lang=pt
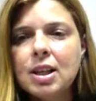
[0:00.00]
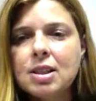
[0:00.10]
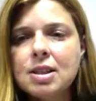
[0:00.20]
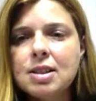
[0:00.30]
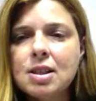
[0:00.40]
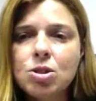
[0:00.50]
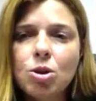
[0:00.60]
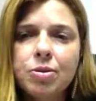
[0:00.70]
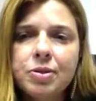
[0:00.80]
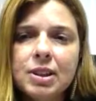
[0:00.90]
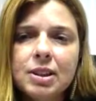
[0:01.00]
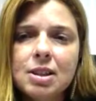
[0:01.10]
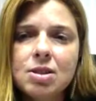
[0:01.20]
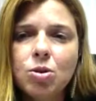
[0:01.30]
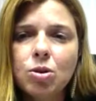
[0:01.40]
E às vezes ele sofre
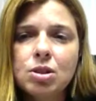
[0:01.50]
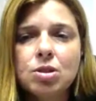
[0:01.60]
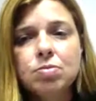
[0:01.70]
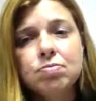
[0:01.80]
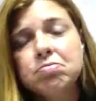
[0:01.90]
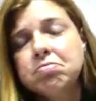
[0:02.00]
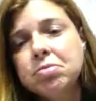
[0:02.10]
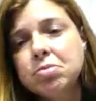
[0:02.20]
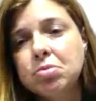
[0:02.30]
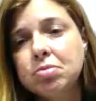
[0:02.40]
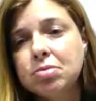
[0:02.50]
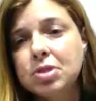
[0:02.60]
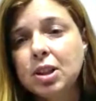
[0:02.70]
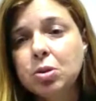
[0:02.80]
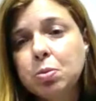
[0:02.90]
dentro das escolas com
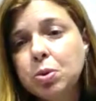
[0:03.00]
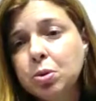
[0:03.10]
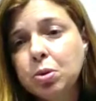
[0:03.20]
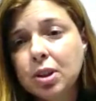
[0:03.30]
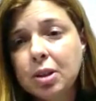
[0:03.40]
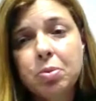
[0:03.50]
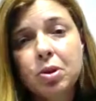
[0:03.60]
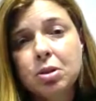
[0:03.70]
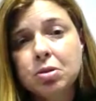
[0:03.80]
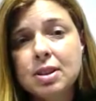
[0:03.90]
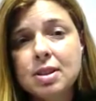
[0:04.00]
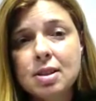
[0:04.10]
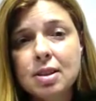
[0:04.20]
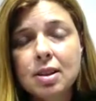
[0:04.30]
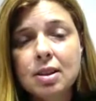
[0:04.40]
um certo bullying pode
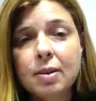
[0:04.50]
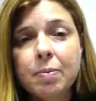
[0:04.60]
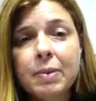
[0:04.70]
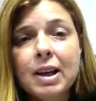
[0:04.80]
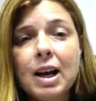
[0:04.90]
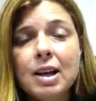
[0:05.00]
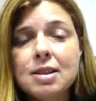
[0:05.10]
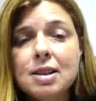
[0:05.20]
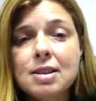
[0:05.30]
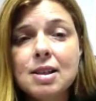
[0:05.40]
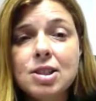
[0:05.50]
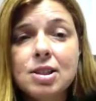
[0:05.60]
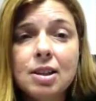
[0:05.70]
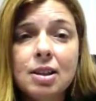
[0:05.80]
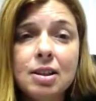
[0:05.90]
acontecer, às vezes
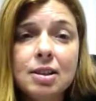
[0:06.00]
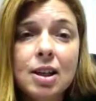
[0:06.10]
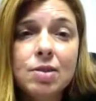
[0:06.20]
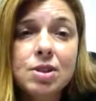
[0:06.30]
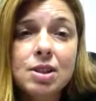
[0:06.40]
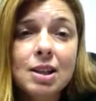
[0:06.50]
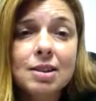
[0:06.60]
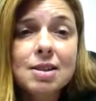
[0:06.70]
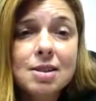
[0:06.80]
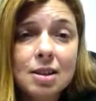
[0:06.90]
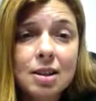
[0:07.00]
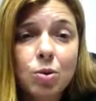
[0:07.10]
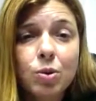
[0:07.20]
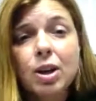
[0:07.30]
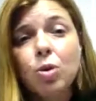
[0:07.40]
eles têm déficit de
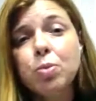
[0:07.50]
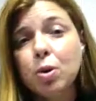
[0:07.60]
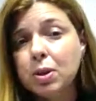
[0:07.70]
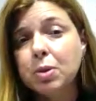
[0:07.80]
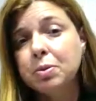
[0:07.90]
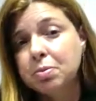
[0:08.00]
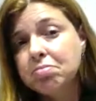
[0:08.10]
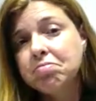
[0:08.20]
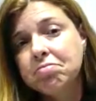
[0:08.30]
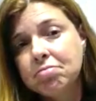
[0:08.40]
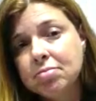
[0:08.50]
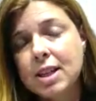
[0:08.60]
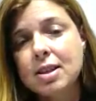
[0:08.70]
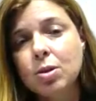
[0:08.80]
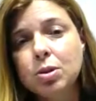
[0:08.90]
atenção, que é um problema
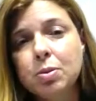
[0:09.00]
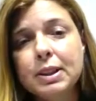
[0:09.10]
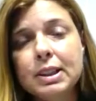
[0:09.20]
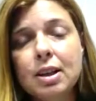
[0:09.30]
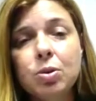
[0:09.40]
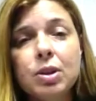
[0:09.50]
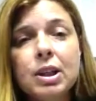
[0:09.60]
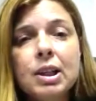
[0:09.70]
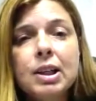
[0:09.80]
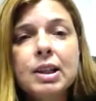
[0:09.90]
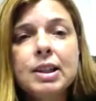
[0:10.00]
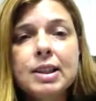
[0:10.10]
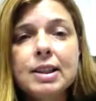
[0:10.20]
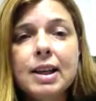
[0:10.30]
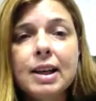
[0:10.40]
da saúde mental
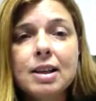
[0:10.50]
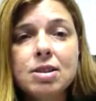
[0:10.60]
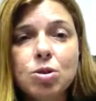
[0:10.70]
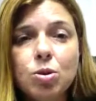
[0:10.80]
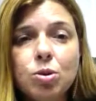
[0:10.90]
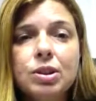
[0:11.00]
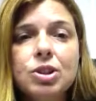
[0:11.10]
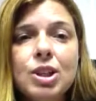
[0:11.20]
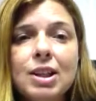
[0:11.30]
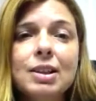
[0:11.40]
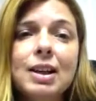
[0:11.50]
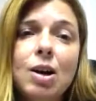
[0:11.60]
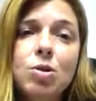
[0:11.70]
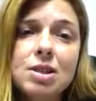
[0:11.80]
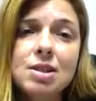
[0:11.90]
e que relaciona, já
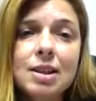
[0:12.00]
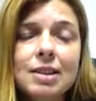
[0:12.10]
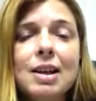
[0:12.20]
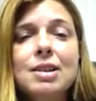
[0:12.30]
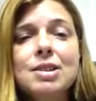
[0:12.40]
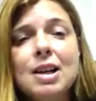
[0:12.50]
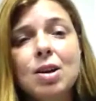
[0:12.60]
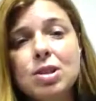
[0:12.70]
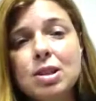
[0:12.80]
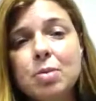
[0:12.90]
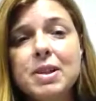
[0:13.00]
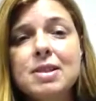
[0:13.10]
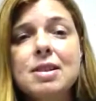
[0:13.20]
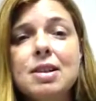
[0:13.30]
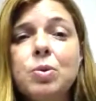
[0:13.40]
causa ansiedade, causa
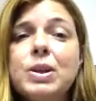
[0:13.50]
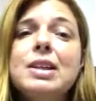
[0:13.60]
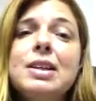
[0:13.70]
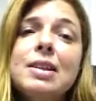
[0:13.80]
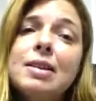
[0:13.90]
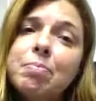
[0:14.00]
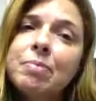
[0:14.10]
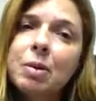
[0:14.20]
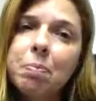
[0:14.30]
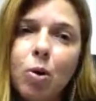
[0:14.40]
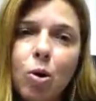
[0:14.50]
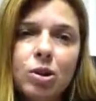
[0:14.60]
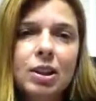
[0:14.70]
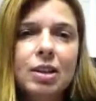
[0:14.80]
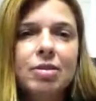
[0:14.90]
depressão e que
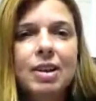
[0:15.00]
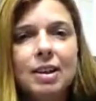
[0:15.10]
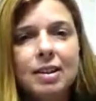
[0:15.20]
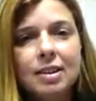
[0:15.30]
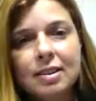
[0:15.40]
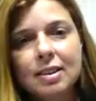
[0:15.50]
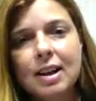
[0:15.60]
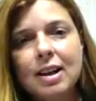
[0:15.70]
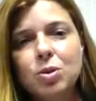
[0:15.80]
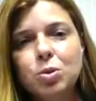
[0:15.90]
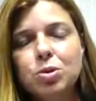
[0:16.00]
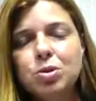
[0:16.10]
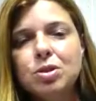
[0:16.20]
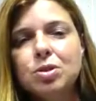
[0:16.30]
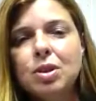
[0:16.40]
pode levar a
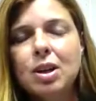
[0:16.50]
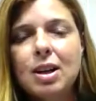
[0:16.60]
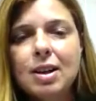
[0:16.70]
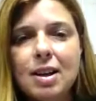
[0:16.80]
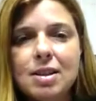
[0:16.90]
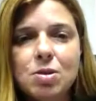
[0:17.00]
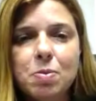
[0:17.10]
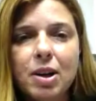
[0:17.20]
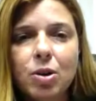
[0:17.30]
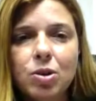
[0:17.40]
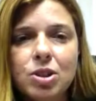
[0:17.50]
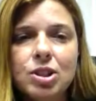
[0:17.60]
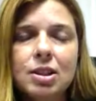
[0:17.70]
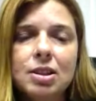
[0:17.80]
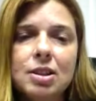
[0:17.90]
outros casos
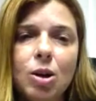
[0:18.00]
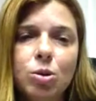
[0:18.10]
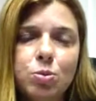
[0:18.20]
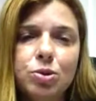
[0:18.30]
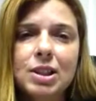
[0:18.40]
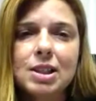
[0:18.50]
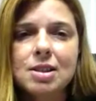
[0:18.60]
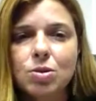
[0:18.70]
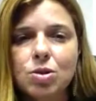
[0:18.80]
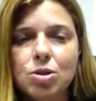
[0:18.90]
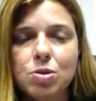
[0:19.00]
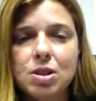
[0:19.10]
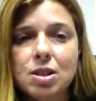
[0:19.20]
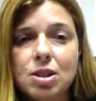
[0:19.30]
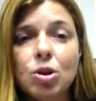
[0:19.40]
maiores né, de automutilação, de
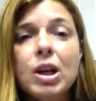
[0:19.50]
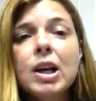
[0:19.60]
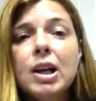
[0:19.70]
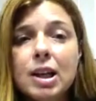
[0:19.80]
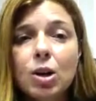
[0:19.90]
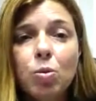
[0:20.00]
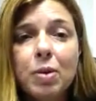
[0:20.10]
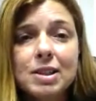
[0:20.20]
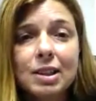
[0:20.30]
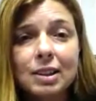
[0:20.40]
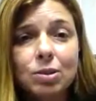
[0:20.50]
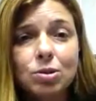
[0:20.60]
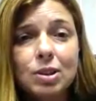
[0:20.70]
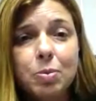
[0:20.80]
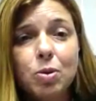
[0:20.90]
suicídio, que começa
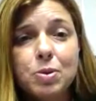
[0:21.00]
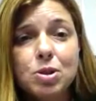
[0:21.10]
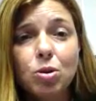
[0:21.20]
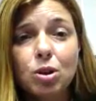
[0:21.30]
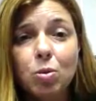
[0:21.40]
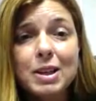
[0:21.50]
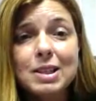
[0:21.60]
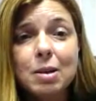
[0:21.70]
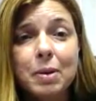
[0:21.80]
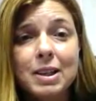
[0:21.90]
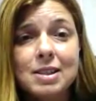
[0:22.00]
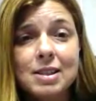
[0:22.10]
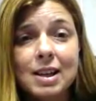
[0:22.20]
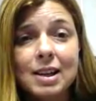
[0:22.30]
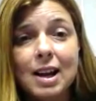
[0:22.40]
dentro da própria escola, começa a
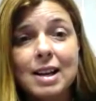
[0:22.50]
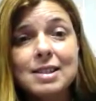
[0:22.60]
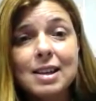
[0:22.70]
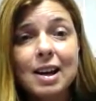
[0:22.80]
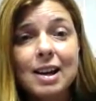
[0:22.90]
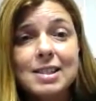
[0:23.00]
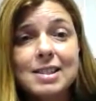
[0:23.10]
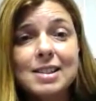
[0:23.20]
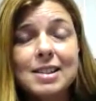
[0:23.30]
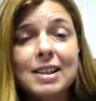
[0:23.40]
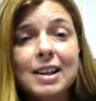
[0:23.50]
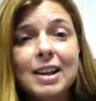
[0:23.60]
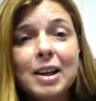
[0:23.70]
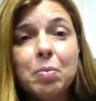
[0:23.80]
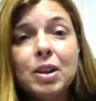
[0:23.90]
aparecer, a, a, a se
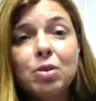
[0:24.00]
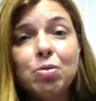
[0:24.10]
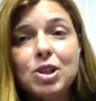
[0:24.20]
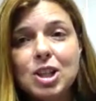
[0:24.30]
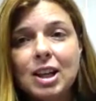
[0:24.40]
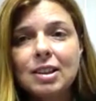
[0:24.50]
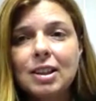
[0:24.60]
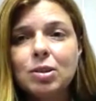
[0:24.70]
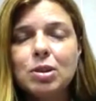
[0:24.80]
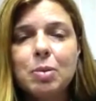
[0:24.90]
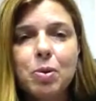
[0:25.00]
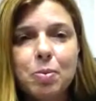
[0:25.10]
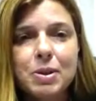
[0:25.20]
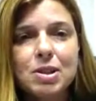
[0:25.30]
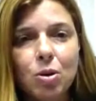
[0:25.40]
manifestar dentro da
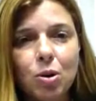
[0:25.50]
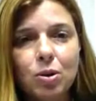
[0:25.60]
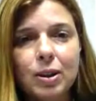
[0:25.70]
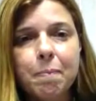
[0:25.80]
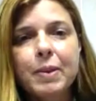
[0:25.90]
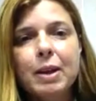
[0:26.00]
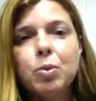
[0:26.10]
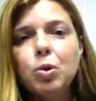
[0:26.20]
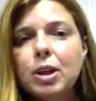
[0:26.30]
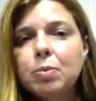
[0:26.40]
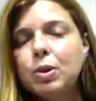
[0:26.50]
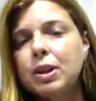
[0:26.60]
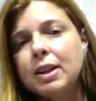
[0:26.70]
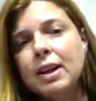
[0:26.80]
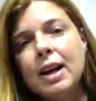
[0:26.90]
própria escola. Por quê?
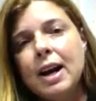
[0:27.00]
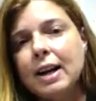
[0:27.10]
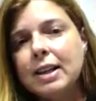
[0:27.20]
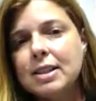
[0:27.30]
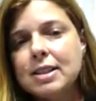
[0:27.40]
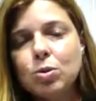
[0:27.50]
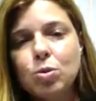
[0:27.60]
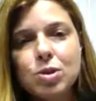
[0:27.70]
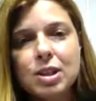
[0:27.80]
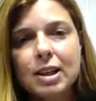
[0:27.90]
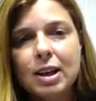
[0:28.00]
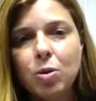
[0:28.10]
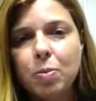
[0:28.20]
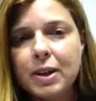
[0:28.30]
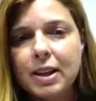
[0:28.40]
Porque a criança não consegue
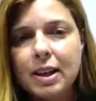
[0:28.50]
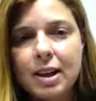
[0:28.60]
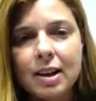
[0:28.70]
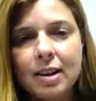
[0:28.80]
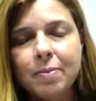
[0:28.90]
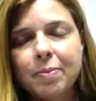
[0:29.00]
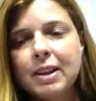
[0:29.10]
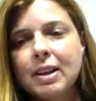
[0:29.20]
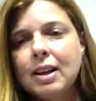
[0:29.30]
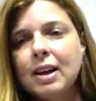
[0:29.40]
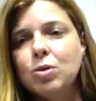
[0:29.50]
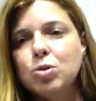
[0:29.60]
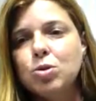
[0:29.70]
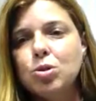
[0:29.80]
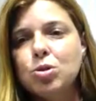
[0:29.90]
acompanhar
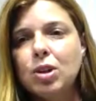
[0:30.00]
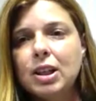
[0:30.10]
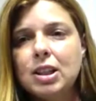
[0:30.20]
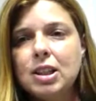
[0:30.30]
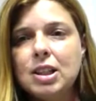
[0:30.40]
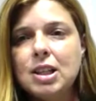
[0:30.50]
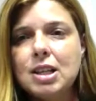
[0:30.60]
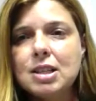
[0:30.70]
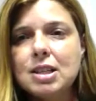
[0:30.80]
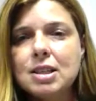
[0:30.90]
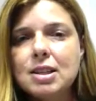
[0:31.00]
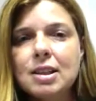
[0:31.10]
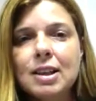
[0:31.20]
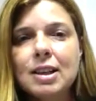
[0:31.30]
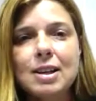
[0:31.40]
os outros
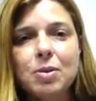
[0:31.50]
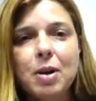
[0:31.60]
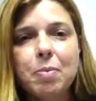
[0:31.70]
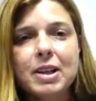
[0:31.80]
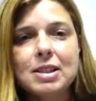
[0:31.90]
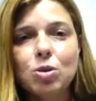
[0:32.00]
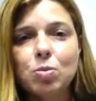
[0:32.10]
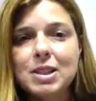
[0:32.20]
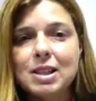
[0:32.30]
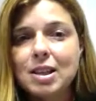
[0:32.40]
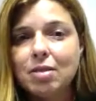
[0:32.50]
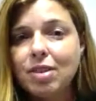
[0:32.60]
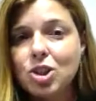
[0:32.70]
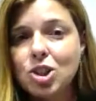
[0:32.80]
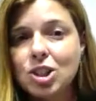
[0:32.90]
coleguinhas, a, a criança começa a
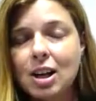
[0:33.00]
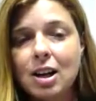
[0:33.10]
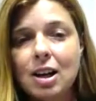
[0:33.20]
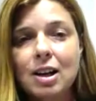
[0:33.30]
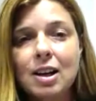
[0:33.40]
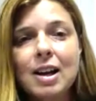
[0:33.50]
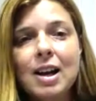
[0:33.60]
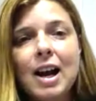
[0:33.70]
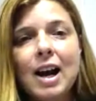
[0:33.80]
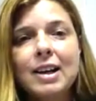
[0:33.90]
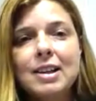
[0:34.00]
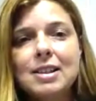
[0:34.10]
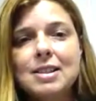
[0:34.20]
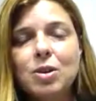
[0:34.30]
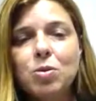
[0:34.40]
se afastar, a
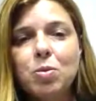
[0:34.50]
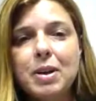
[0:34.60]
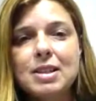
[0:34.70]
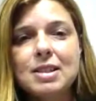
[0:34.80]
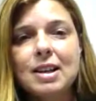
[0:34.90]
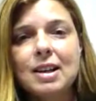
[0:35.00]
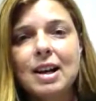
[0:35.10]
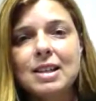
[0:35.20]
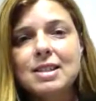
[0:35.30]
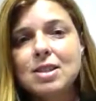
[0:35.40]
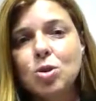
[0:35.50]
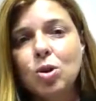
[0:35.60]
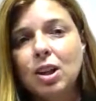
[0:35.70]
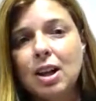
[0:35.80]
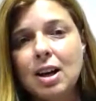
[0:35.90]
criança começa a se
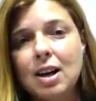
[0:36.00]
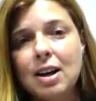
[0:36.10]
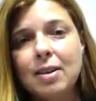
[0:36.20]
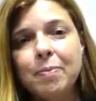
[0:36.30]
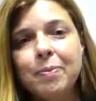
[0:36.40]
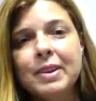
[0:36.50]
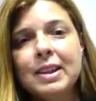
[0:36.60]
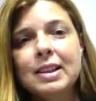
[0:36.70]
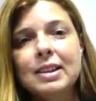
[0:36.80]
isolar,